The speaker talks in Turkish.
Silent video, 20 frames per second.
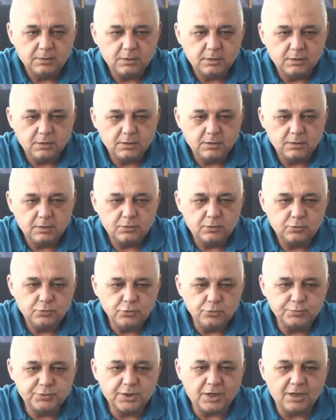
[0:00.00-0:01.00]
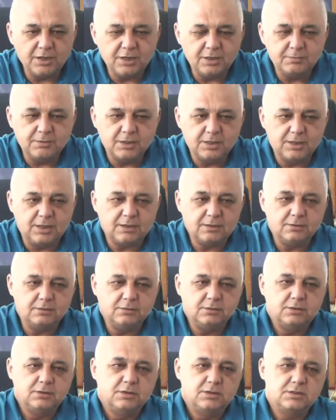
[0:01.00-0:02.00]
Ee, uyum sağlayamadılar.
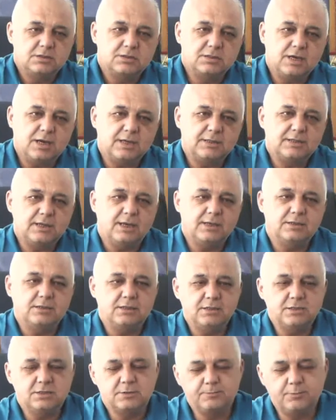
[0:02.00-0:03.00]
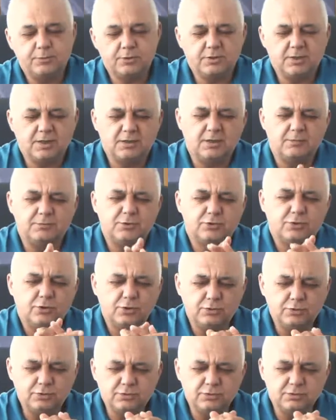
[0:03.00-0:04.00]
Zaten Deniz Spor'dan
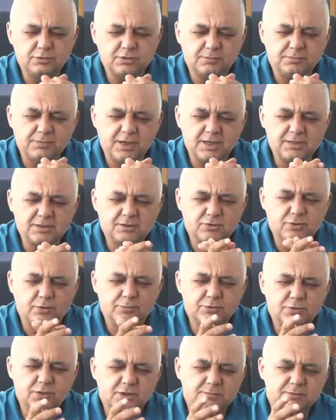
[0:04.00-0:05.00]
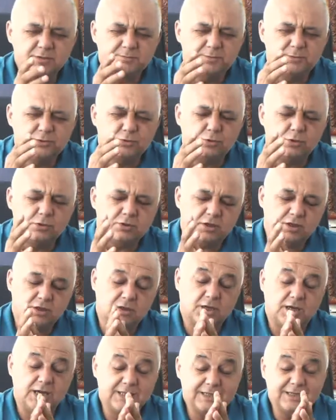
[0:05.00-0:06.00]
amatör düşünce bazı topçularımız psikolojik
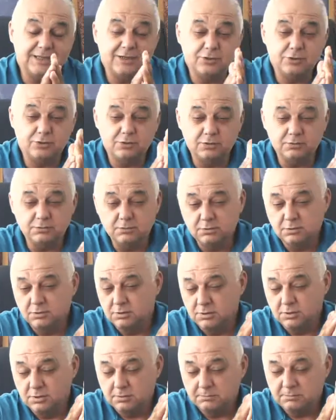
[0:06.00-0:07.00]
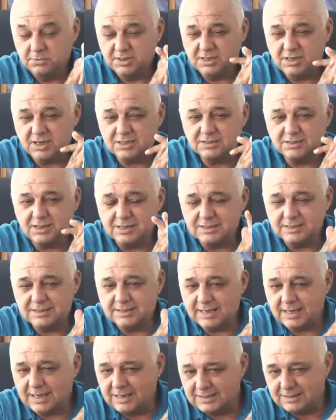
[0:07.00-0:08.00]
olarak etkileniyor. Birkaç
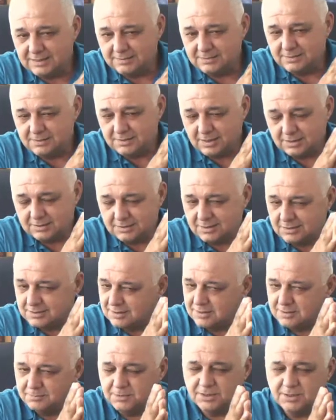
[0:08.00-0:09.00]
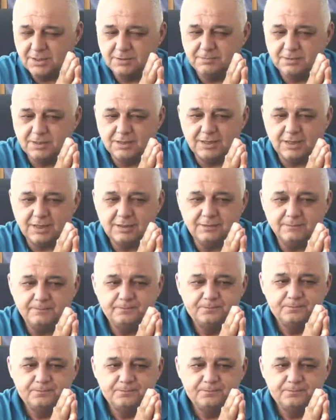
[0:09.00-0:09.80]
tanesi geldi. Hatta takıma giremediler.